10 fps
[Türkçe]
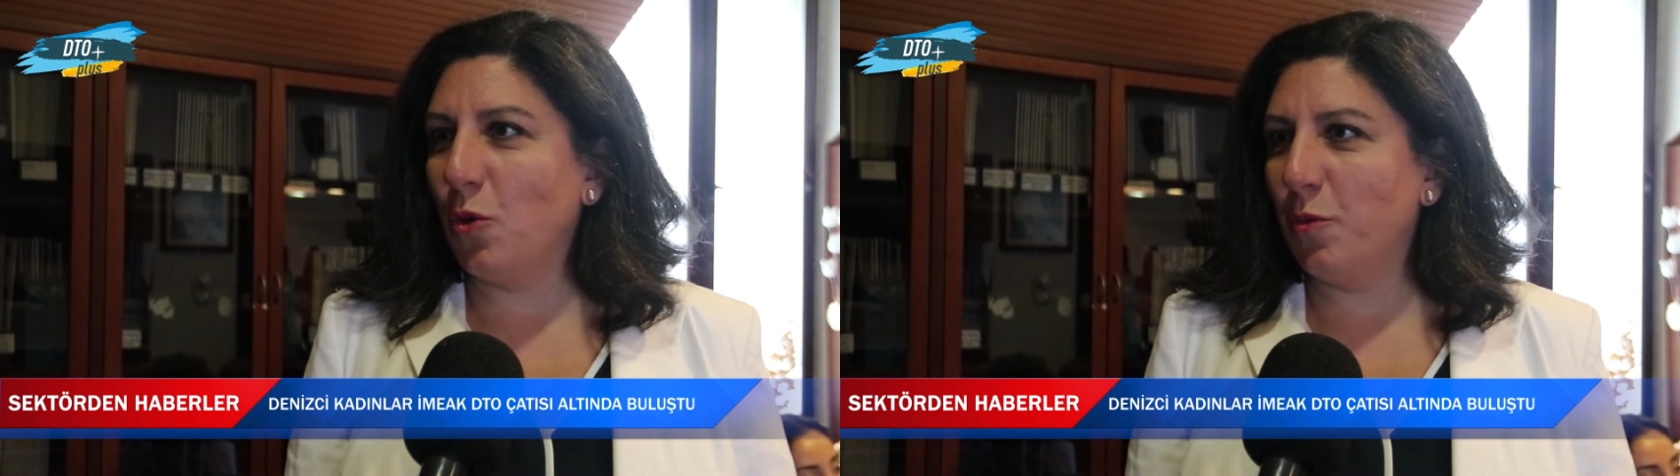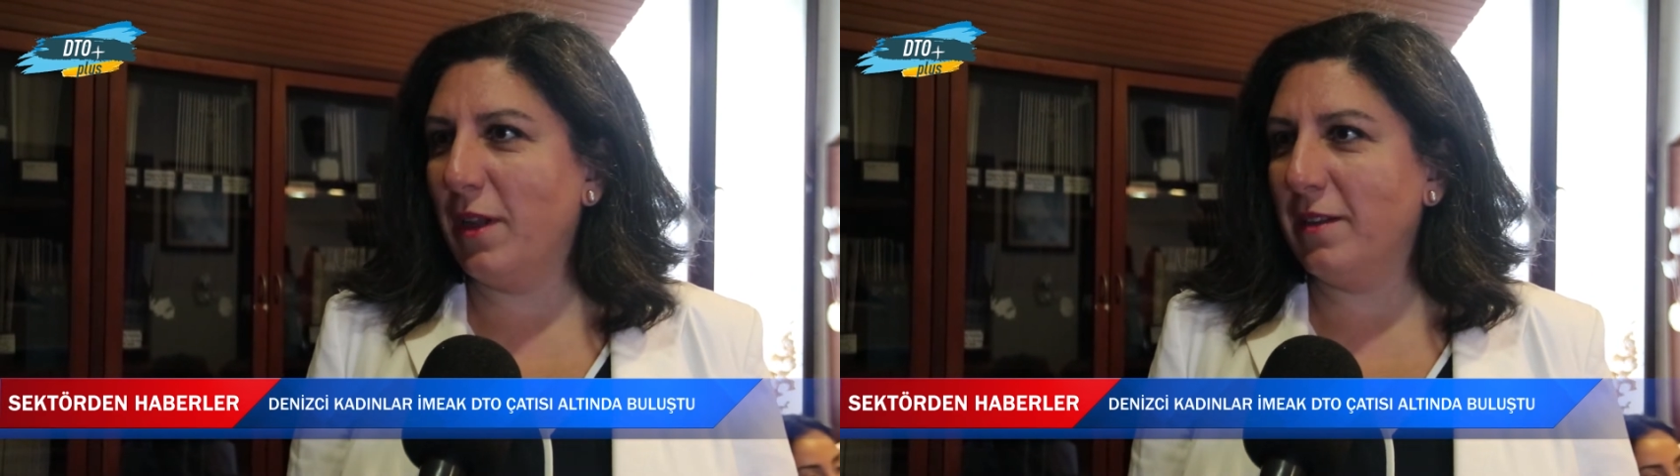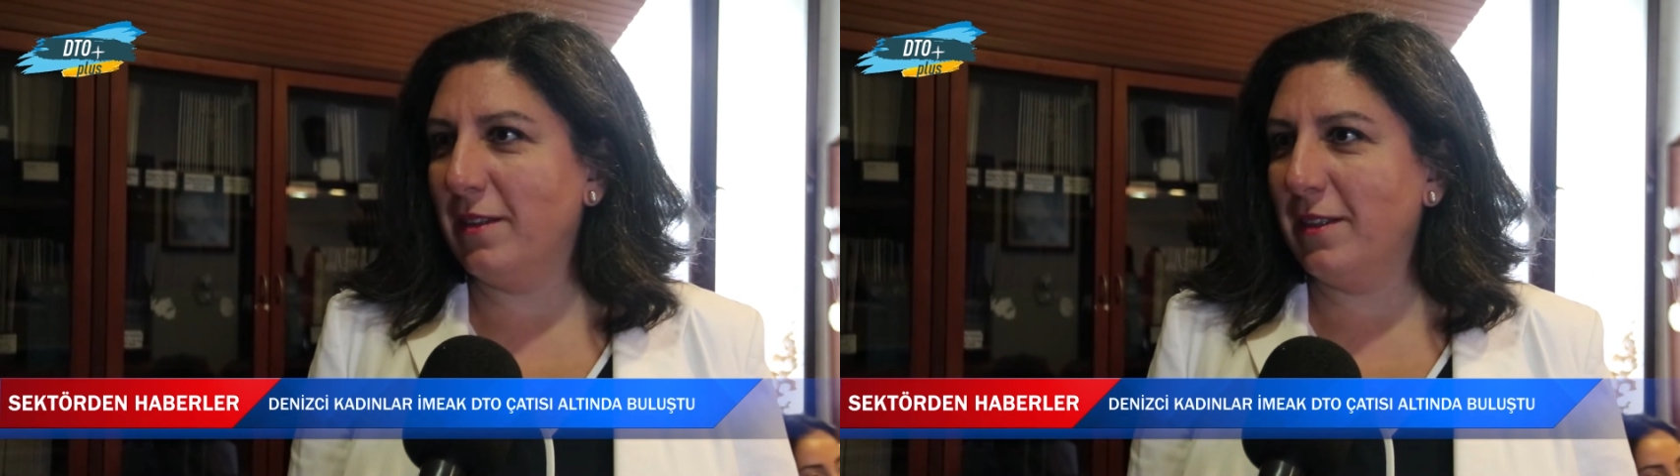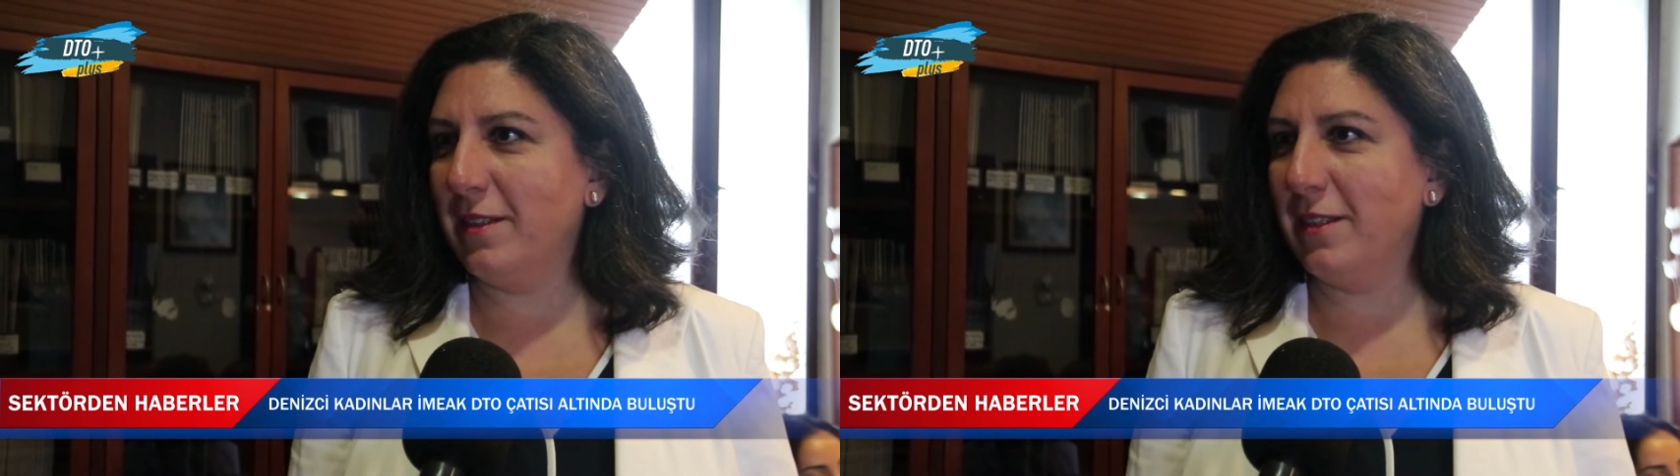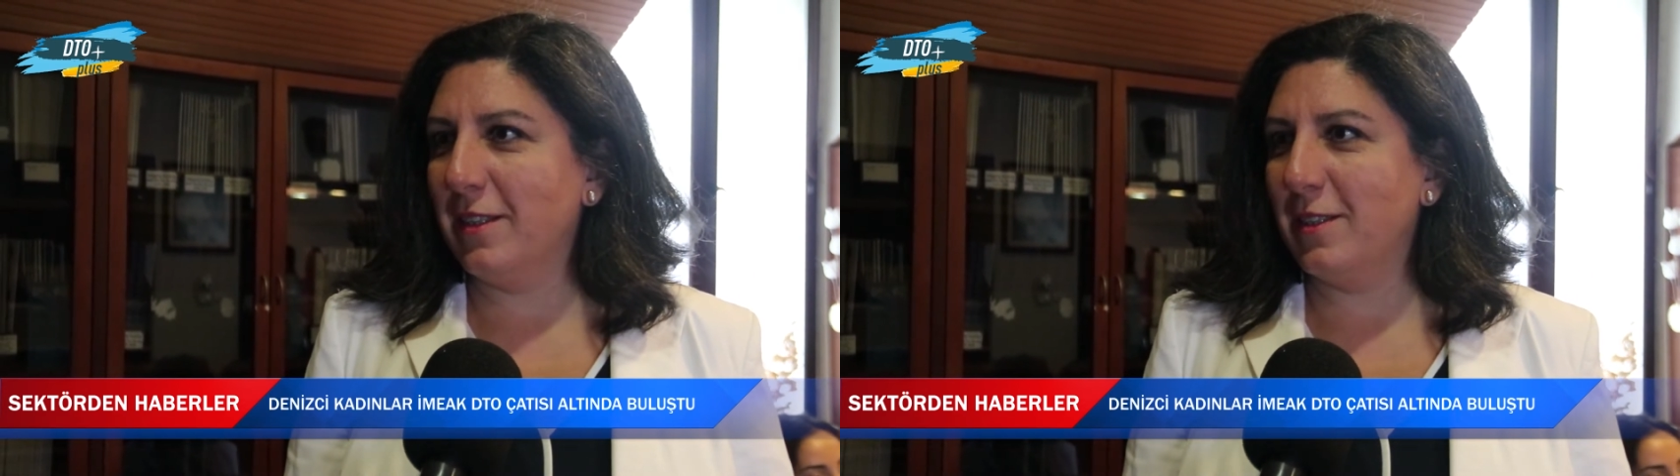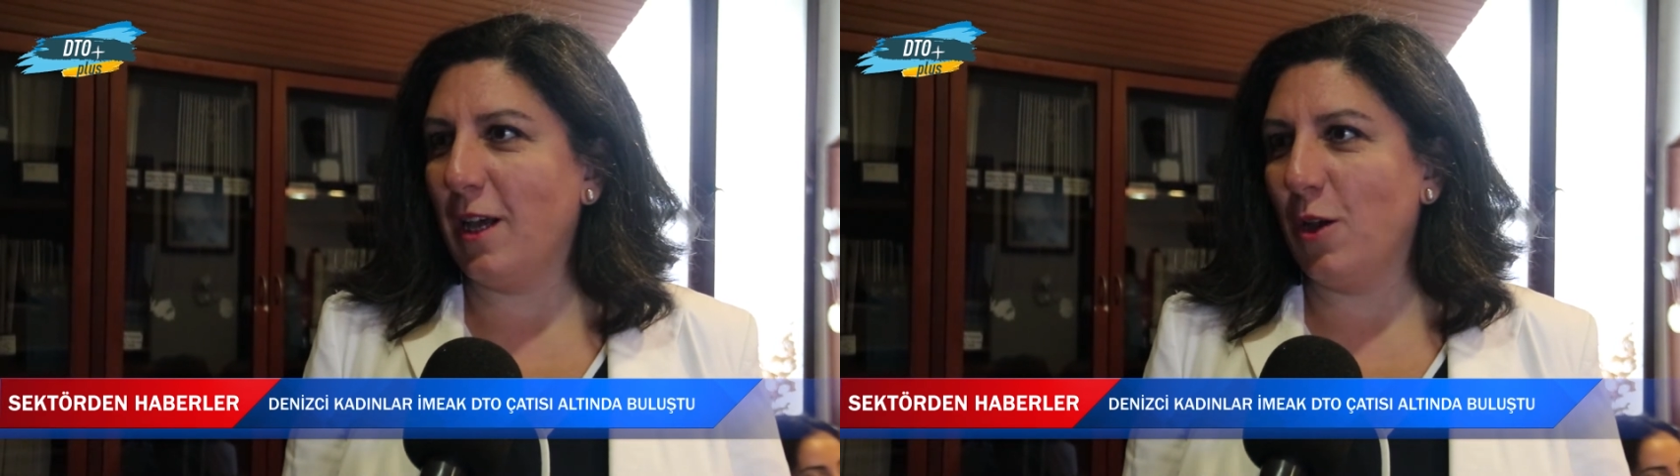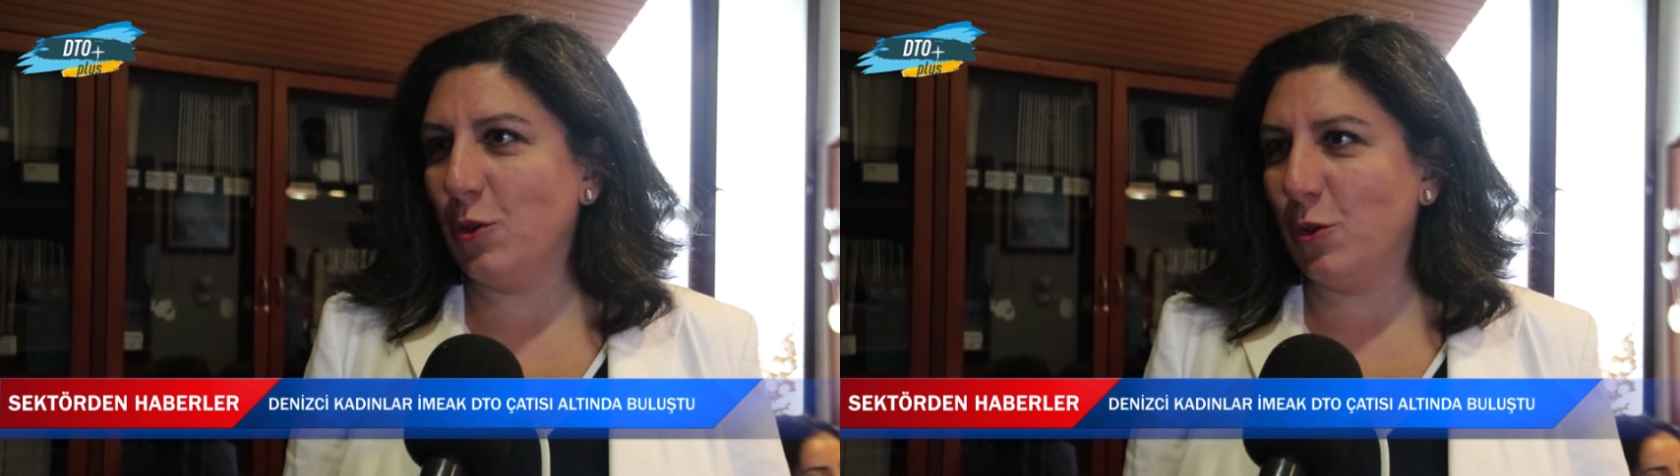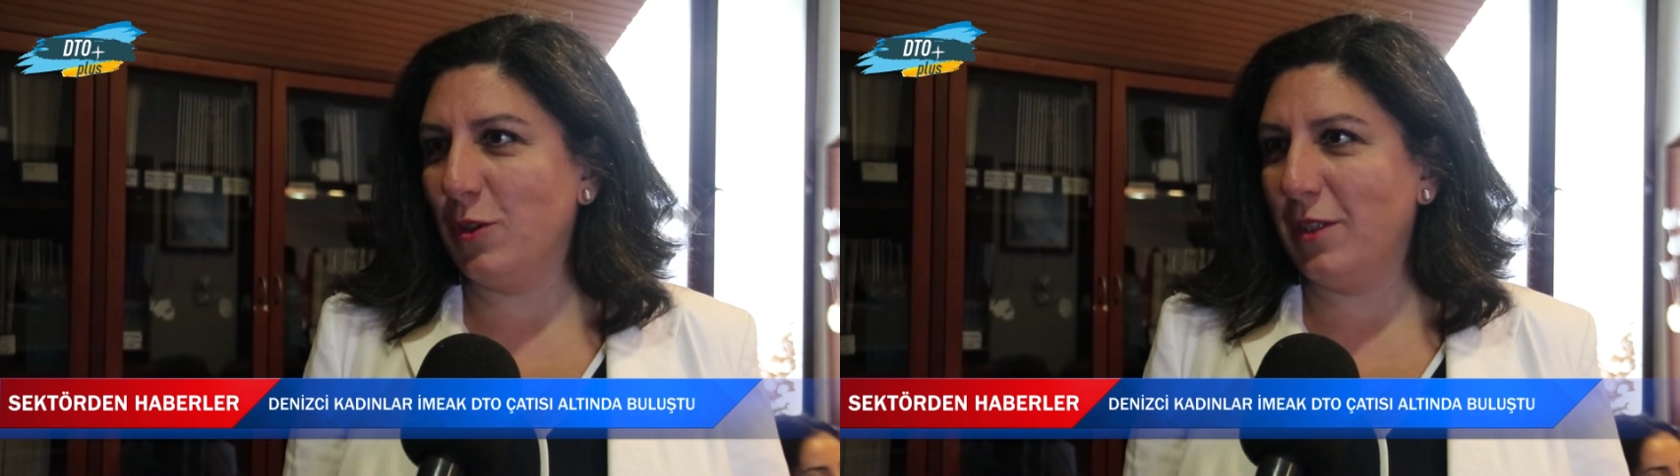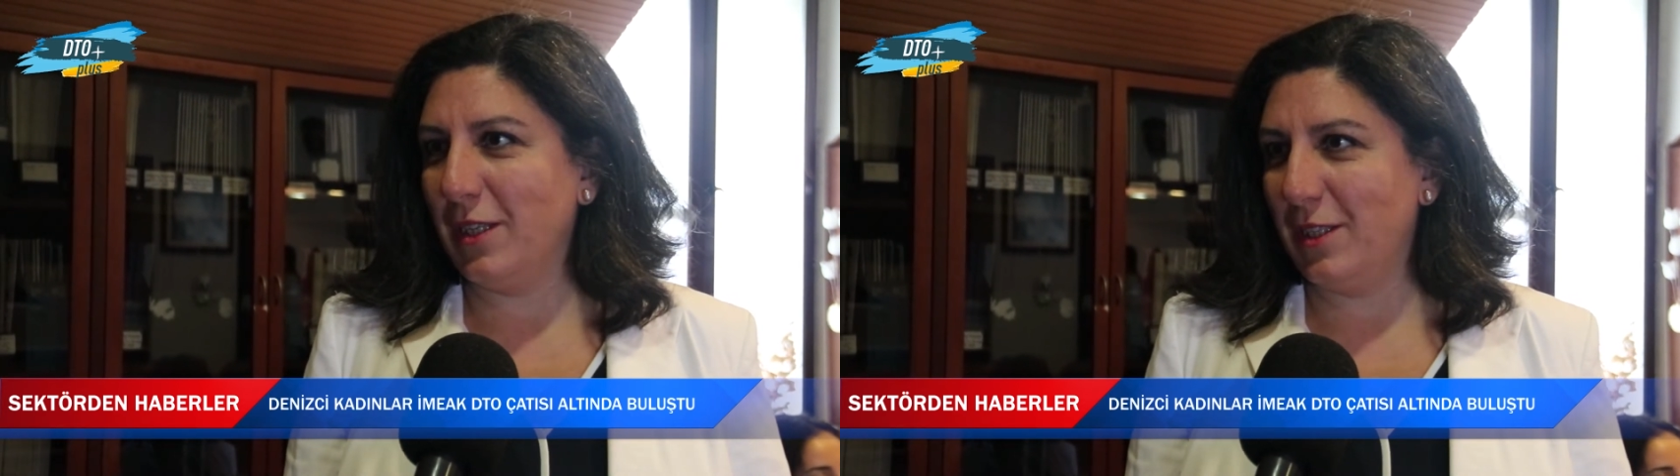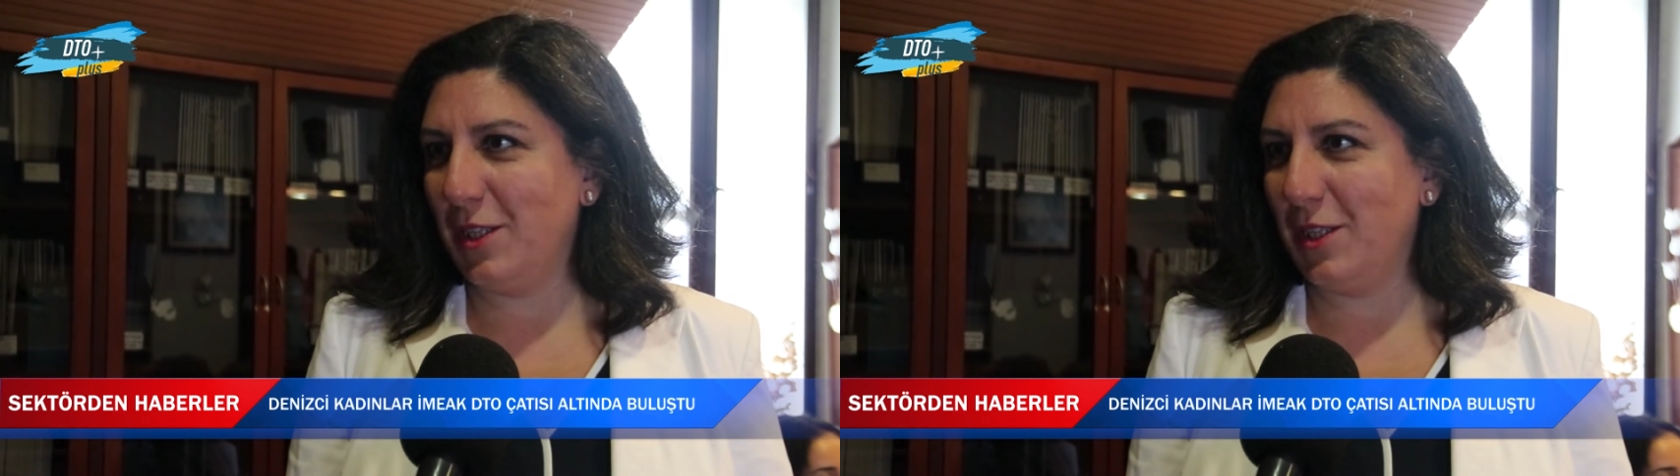toplantılarını da sağ olsun Deniz